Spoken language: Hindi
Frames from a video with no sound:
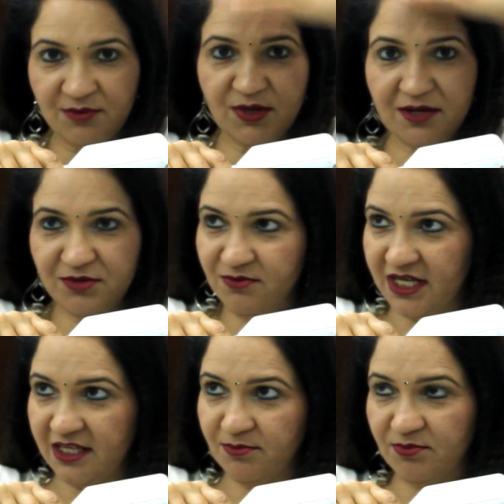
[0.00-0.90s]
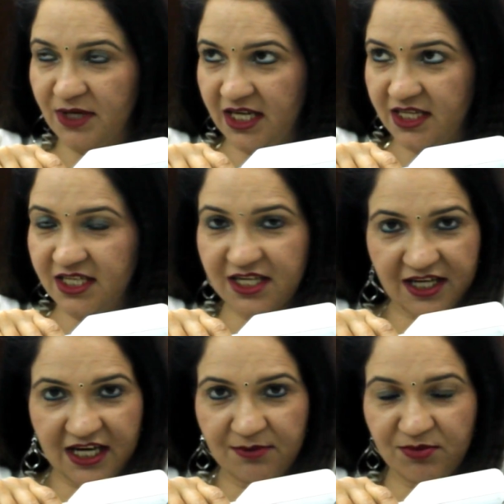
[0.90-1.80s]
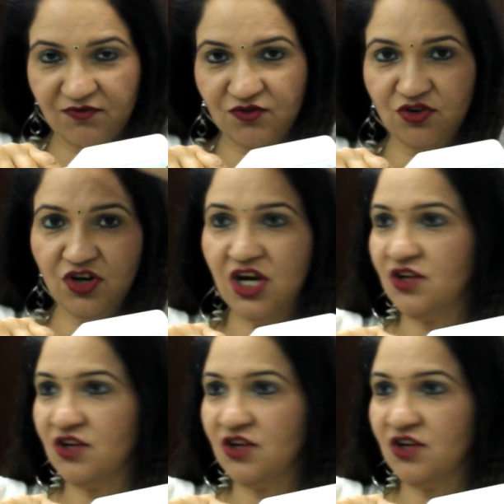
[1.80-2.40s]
पर अभी मैंने प्लेन ही रखा है पफ को